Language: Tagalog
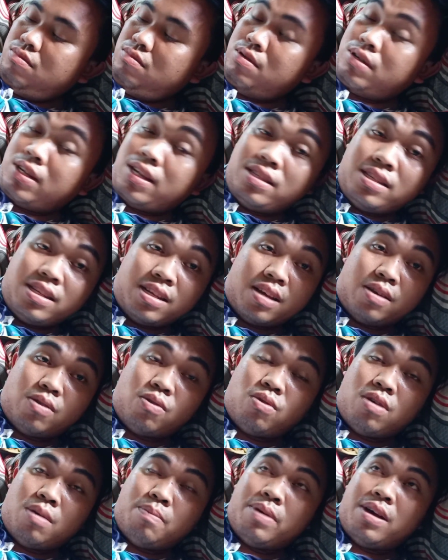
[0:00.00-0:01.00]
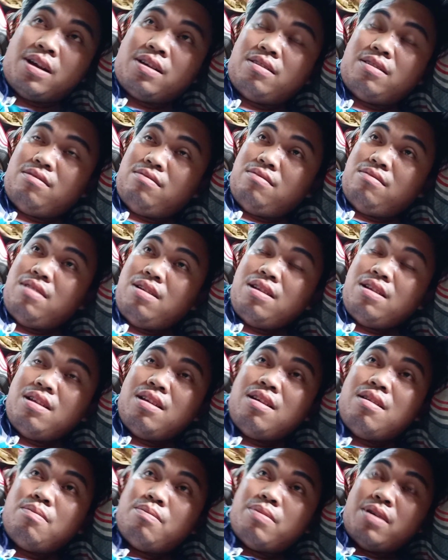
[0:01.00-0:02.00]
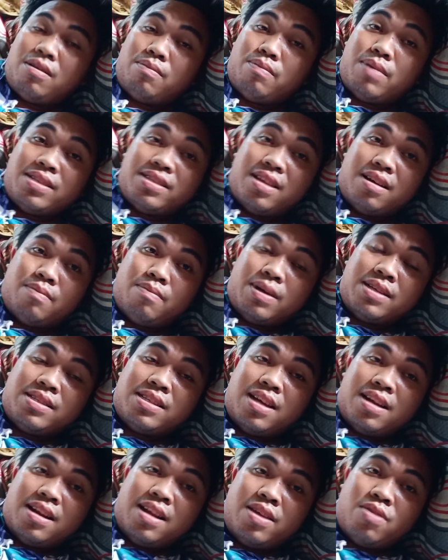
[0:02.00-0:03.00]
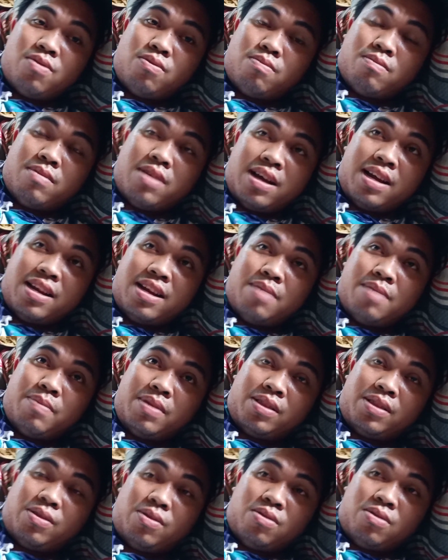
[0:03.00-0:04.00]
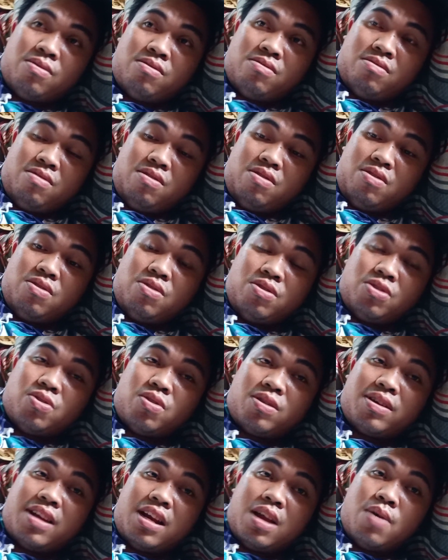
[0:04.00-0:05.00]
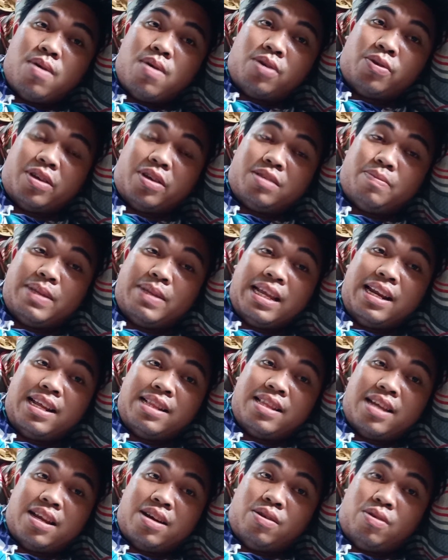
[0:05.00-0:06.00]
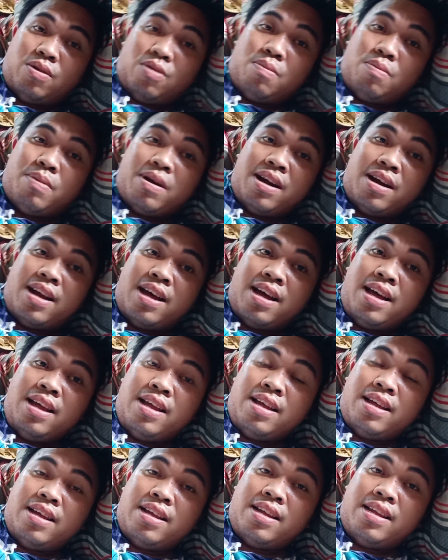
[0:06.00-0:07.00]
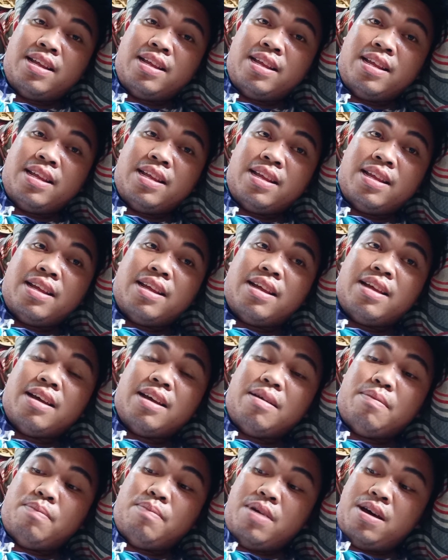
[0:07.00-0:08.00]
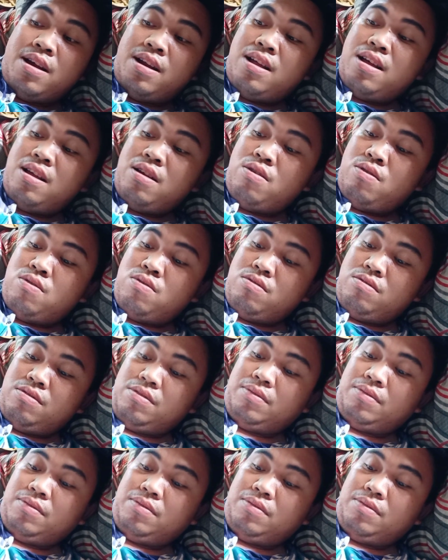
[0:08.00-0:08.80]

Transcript: magising ako kapag pagbasang-basa na yung mga damit ko. So, ang ginawa ko is pinalitan ko para para ano